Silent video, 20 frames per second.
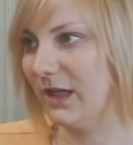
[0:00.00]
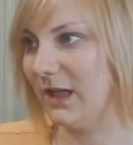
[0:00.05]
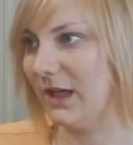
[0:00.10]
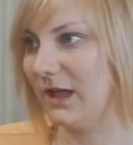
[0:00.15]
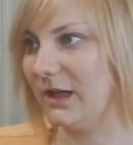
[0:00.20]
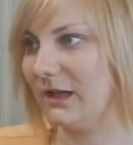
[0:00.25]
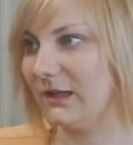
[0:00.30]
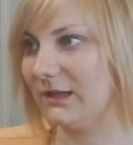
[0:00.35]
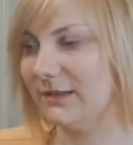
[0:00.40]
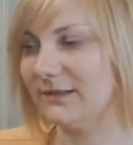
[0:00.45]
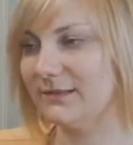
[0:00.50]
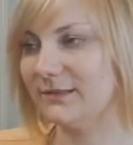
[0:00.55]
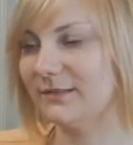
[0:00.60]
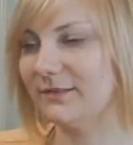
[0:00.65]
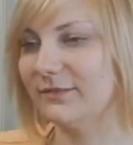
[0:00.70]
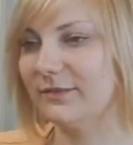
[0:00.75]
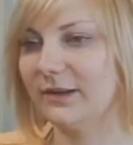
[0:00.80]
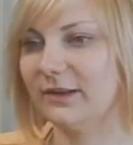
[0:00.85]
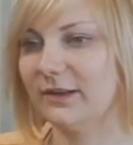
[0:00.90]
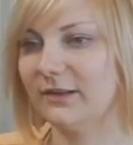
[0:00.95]
А, если
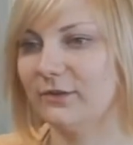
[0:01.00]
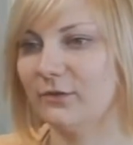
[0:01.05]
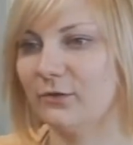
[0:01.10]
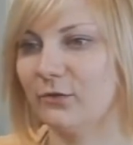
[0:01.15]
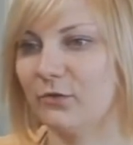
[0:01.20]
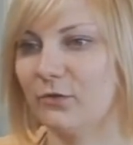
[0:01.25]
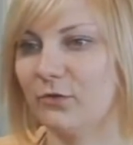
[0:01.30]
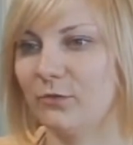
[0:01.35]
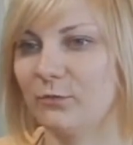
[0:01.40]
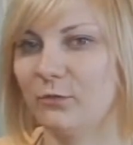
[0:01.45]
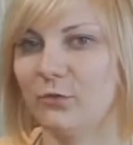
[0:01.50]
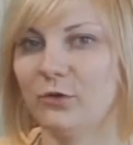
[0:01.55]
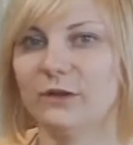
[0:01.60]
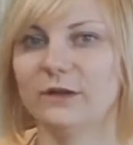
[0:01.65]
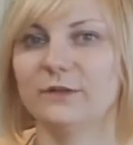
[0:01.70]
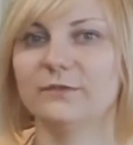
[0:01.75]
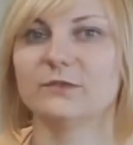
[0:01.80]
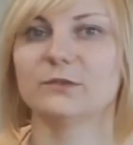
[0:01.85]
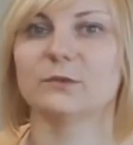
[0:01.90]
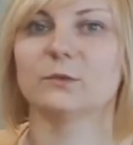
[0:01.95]
говорить о
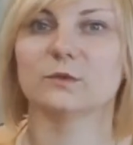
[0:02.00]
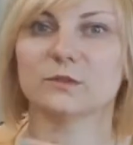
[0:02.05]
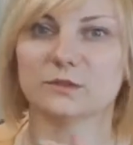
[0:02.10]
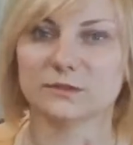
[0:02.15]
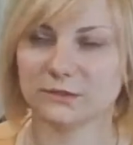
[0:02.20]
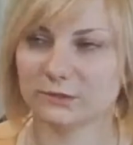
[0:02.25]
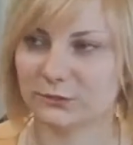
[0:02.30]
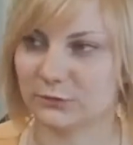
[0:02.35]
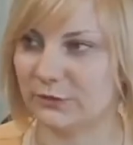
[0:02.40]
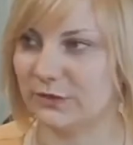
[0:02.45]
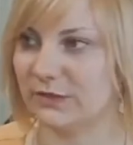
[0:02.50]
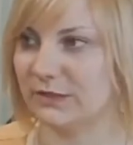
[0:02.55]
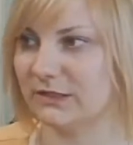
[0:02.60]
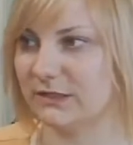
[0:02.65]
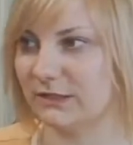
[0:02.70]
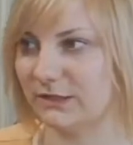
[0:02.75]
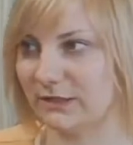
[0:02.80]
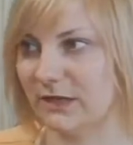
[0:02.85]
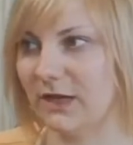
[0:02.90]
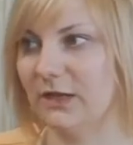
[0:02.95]
более взрослых
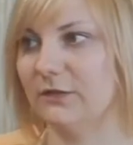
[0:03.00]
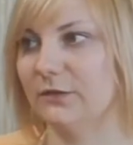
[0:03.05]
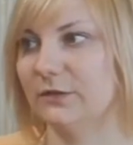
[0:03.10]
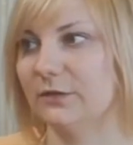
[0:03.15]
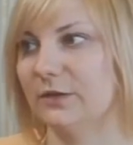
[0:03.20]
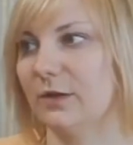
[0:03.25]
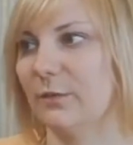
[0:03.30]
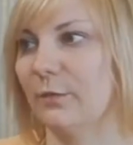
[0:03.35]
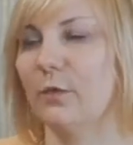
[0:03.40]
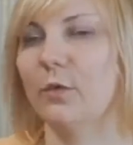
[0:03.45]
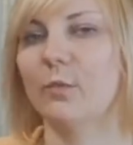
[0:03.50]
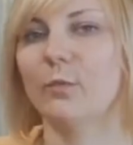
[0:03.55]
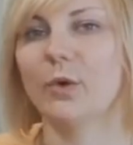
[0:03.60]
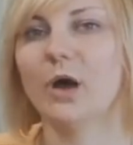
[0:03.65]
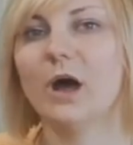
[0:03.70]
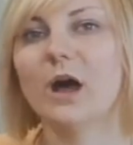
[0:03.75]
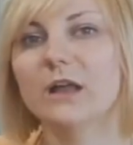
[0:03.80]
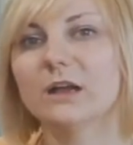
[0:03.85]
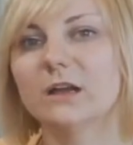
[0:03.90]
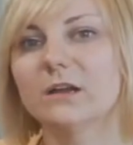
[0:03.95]
туристах, да, то есть как бы о
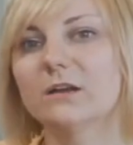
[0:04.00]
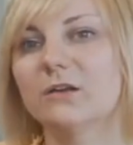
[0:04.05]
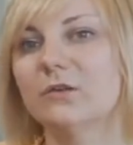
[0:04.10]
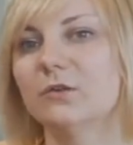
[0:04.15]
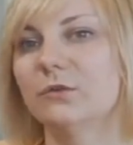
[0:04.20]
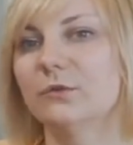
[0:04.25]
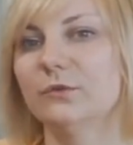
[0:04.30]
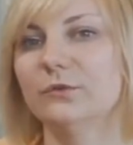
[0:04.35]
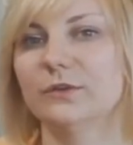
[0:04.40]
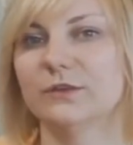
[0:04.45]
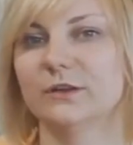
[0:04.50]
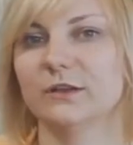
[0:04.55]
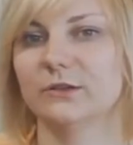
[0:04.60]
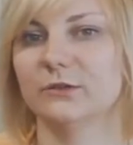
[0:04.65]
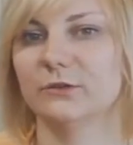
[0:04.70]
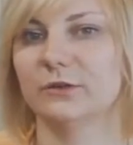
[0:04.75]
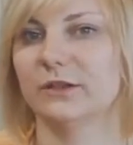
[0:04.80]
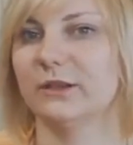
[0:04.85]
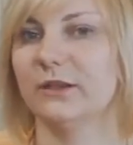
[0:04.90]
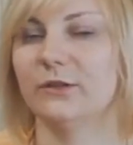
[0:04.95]
парах, о людях,
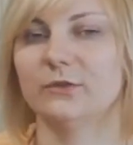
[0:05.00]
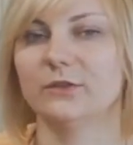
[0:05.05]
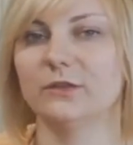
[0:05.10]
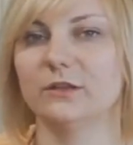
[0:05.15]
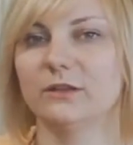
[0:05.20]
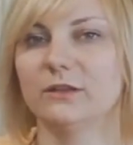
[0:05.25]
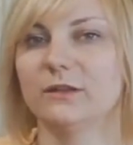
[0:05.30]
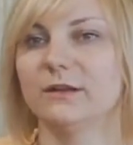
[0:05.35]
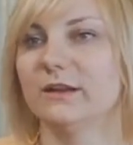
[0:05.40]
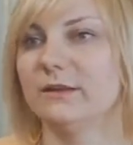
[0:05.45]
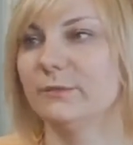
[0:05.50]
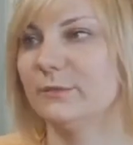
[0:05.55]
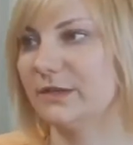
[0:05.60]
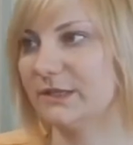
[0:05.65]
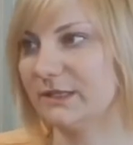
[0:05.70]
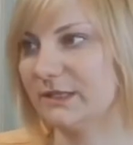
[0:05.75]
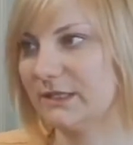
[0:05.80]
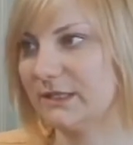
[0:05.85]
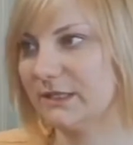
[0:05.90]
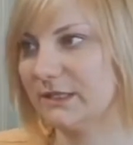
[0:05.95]
которые едут отдыхать
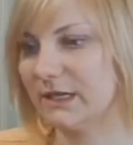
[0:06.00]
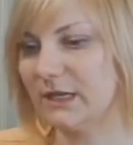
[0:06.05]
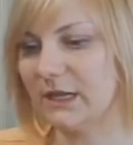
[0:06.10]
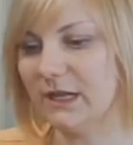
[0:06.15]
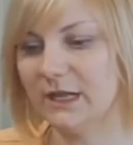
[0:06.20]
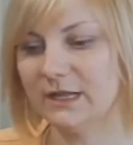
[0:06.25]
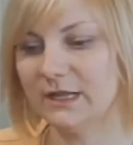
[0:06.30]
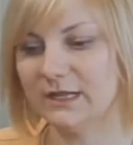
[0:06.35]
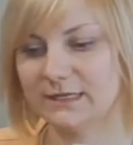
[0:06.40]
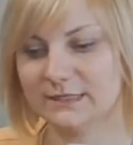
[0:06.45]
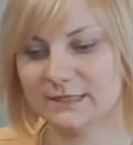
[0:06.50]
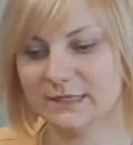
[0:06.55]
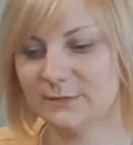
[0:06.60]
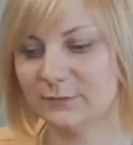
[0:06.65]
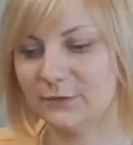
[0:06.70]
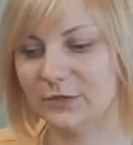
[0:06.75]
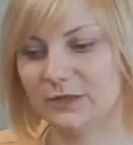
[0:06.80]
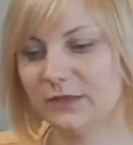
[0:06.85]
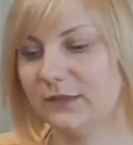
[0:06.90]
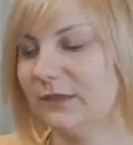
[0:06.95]
без детей, здесь
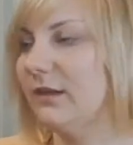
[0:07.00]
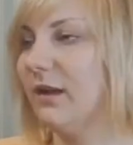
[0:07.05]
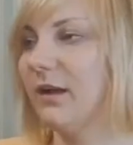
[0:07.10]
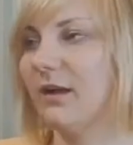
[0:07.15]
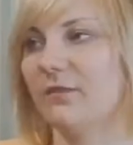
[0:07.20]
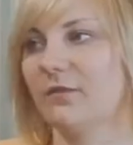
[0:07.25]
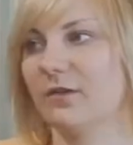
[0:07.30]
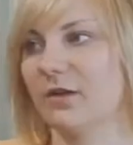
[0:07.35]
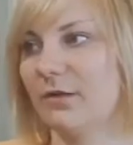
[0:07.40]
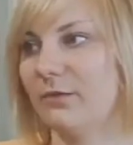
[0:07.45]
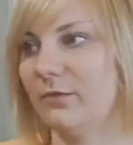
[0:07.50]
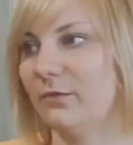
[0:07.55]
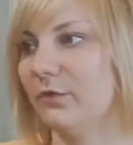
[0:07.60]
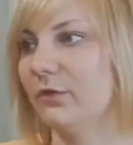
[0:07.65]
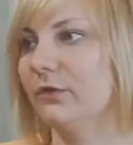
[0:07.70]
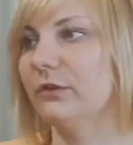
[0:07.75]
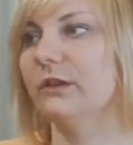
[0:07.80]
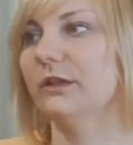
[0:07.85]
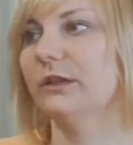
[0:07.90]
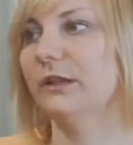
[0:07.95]
будет одинаково
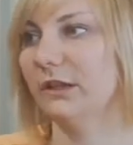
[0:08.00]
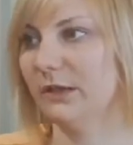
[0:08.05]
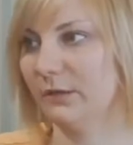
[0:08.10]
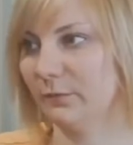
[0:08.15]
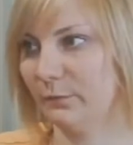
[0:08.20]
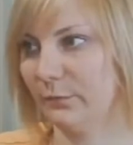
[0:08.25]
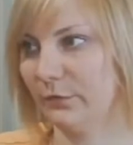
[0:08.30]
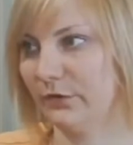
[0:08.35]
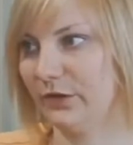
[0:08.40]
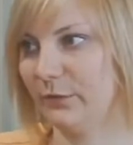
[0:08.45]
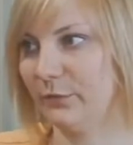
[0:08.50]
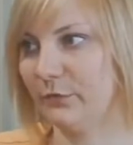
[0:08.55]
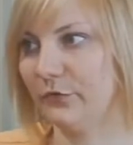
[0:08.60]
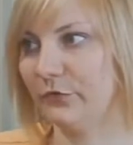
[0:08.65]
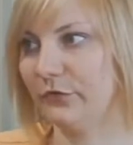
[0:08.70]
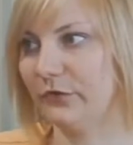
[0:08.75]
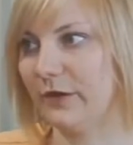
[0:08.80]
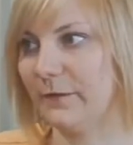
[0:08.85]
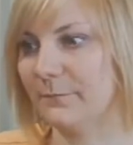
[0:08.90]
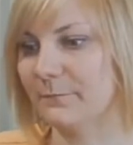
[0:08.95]
комфортно и им, потому
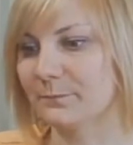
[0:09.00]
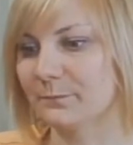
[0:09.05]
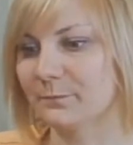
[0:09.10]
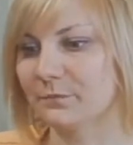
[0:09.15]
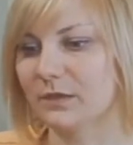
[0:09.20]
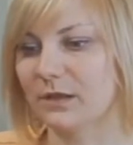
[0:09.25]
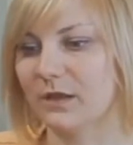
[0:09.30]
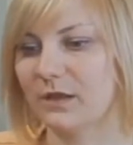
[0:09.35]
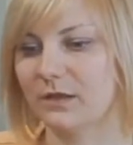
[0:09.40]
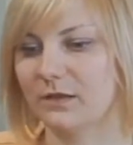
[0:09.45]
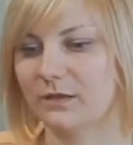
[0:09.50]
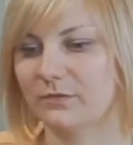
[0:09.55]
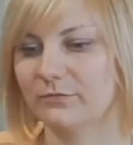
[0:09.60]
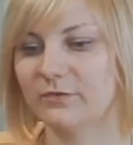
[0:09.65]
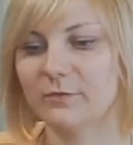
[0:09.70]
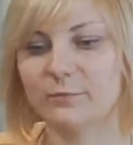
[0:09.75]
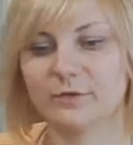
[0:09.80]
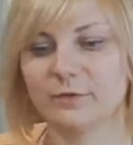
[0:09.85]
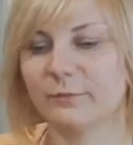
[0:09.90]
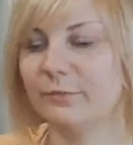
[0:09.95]
что а,
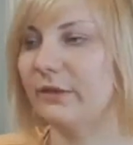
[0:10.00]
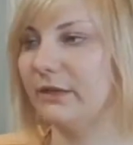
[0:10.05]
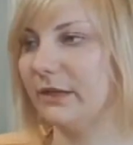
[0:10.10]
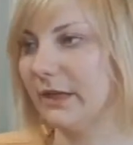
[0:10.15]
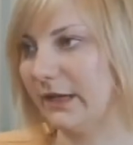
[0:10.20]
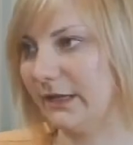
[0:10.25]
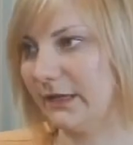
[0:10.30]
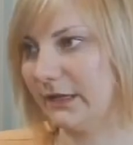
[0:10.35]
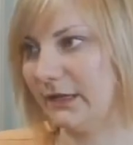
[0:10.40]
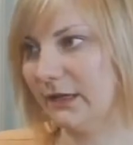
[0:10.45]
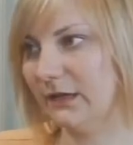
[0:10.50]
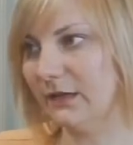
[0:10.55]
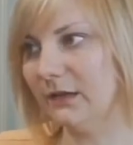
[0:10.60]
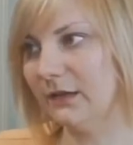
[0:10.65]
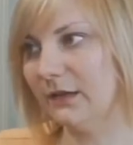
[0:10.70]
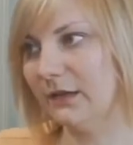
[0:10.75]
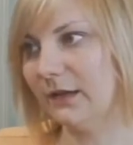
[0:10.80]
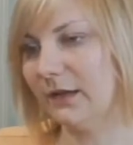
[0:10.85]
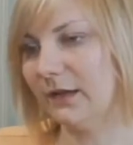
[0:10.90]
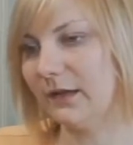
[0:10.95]
выбор питания,
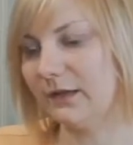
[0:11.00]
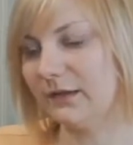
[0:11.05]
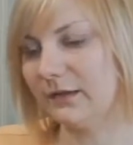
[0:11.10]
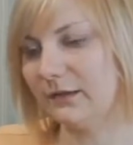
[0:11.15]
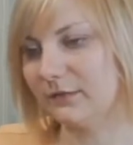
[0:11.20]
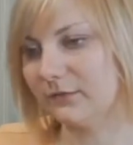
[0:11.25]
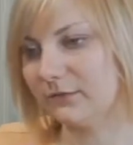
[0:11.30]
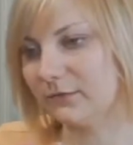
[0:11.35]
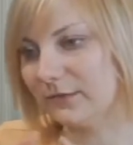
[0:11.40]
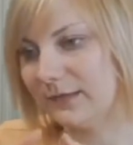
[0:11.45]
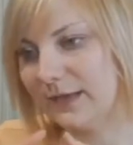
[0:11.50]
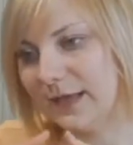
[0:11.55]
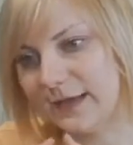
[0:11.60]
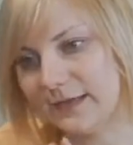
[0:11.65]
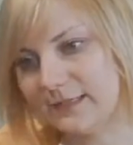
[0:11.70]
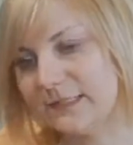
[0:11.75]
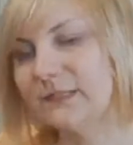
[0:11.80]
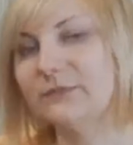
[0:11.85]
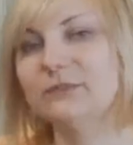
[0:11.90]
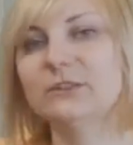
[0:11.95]
для
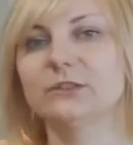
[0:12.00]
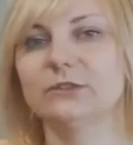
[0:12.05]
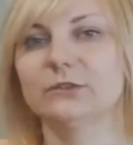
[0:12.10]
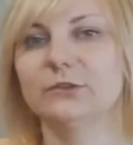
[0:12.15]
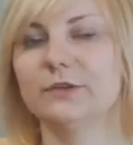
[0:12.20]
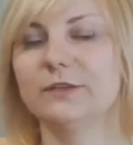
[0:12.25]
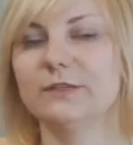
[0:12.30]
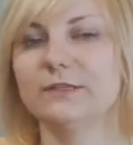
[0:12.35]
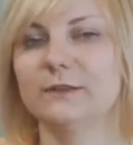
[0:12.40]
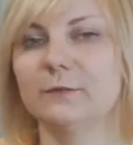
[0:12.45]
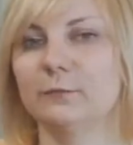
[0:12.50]
активных туристов